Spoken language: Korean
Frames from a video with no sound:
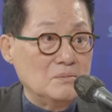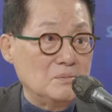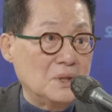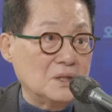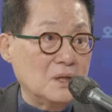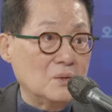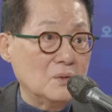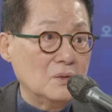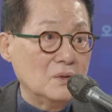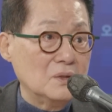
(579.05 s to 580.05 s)

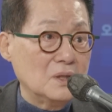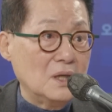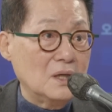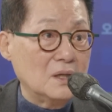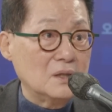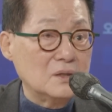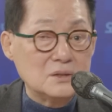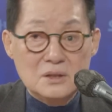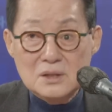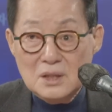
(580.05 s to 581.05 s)
바다로 날아가는 음.
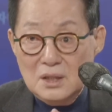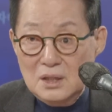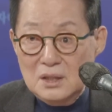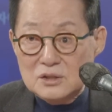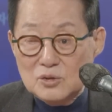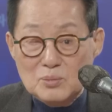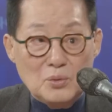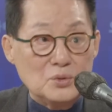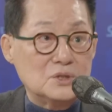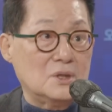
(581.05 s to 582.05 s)
것을 계속
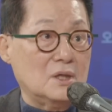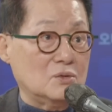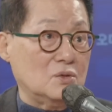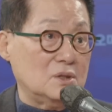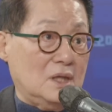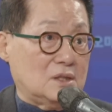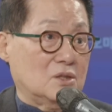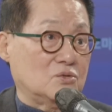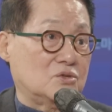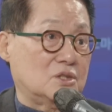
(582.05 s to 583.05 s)
보고, 보고 있어가지고 딱
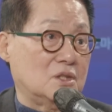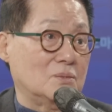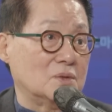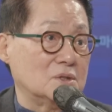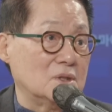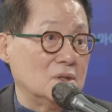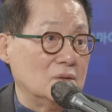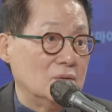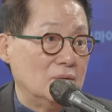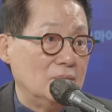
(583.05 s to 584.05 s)
격추시켜 버리잖아요.
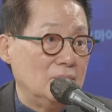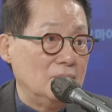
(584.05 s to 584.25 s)
네.